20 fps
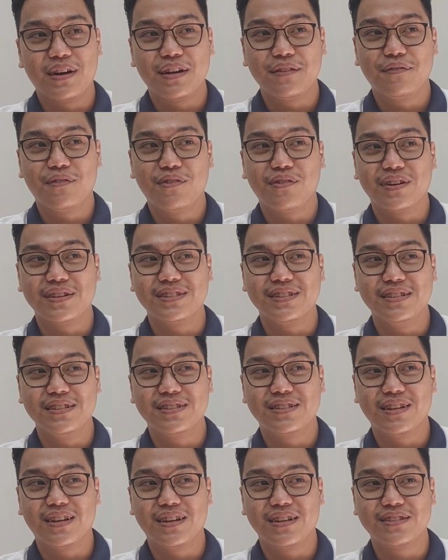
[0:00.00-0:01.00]
mga advocacy
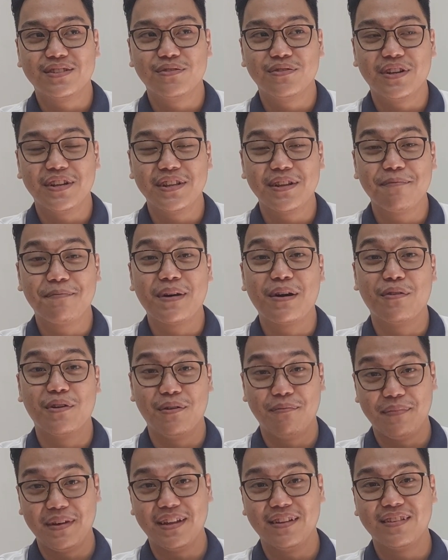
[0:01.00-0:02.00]
sa student
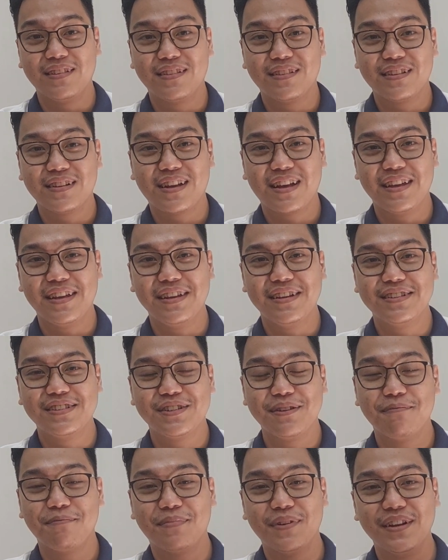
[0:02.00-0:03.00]
empowerment kay
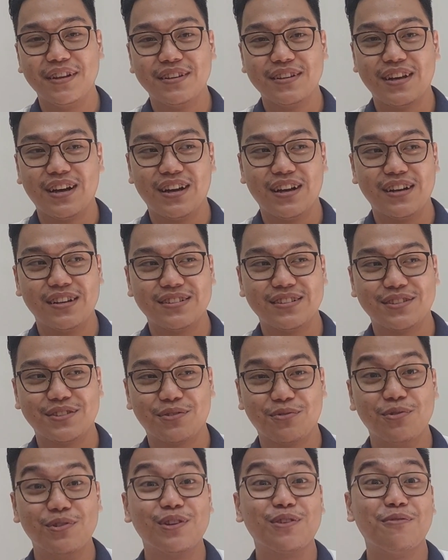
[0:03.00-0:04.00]
syempre uh, sa
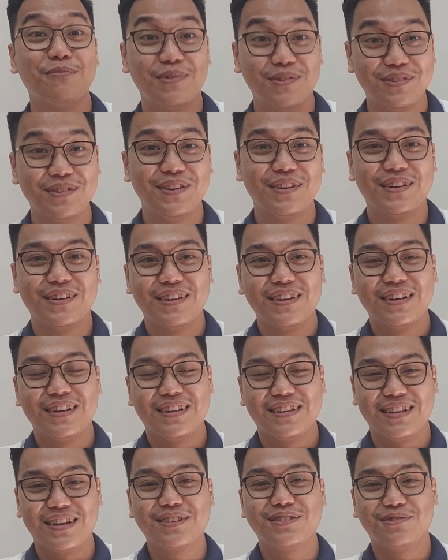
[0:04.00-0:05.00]
school ko mo
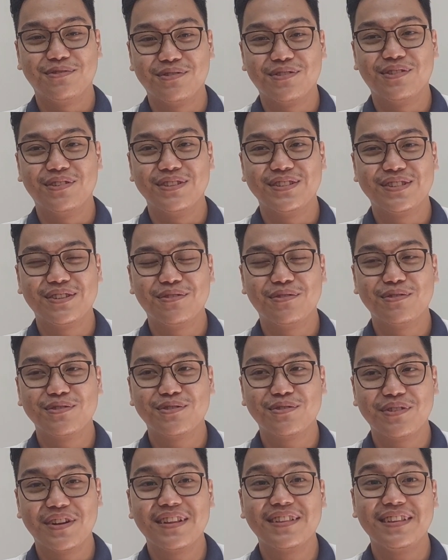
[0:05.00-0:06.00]
mm. nagsugod so
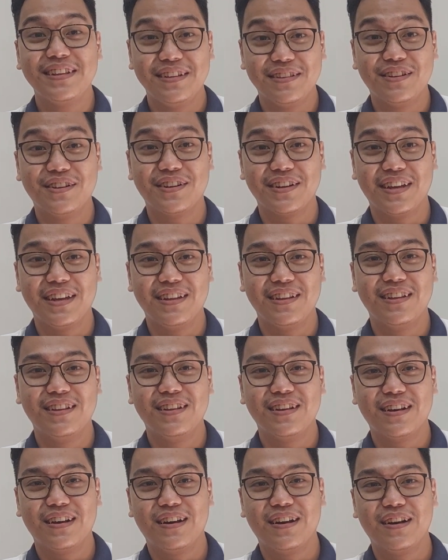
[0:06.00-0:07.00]
student leader gid
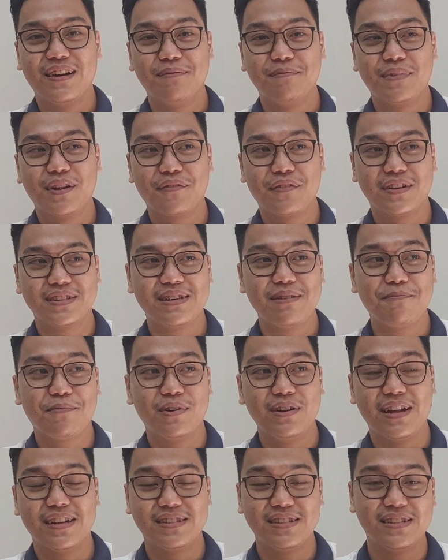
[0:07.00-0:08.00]
um, like for
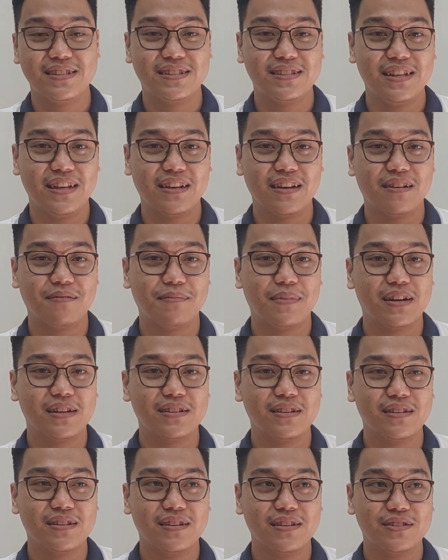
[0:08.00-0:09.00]
example assisting ang
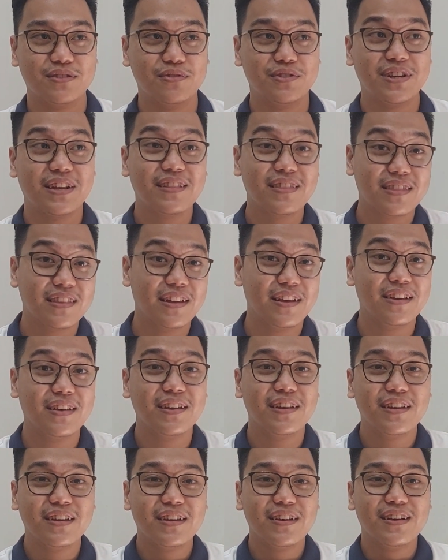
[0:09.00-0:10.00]
mga estudyante
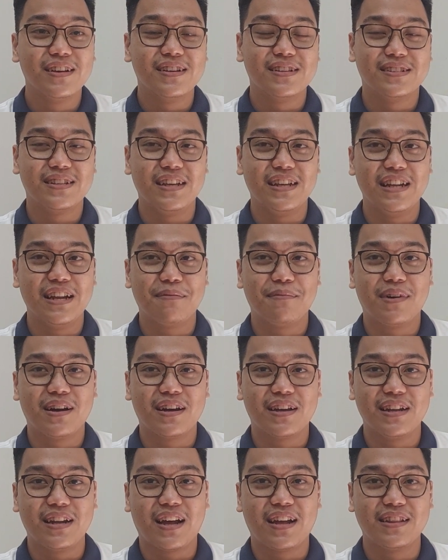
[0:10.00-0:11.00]
sa ilang
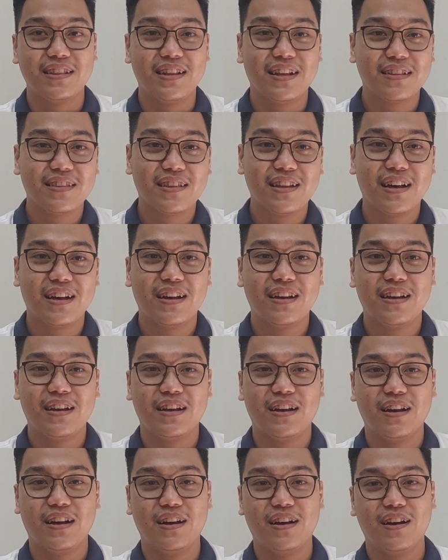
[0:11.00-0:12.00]
mga kailangan
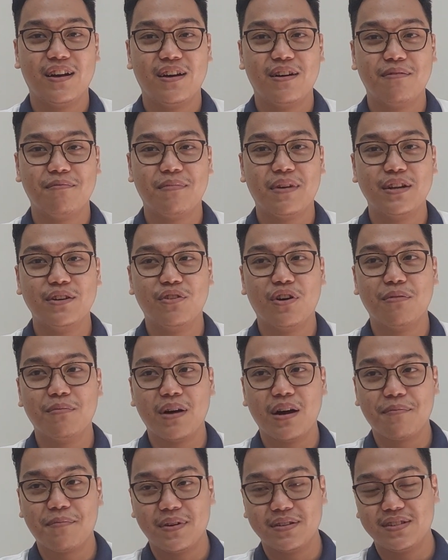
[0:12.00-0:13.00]
landa um, ano ang
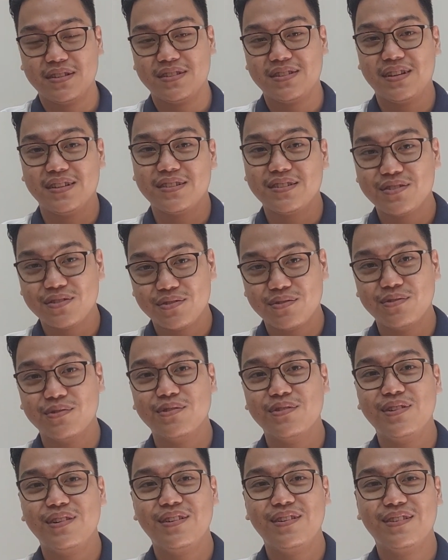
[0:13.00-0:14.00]
mga processes sa
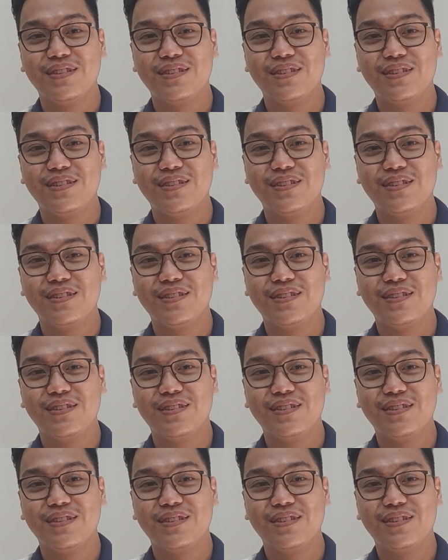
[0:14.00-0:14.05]
school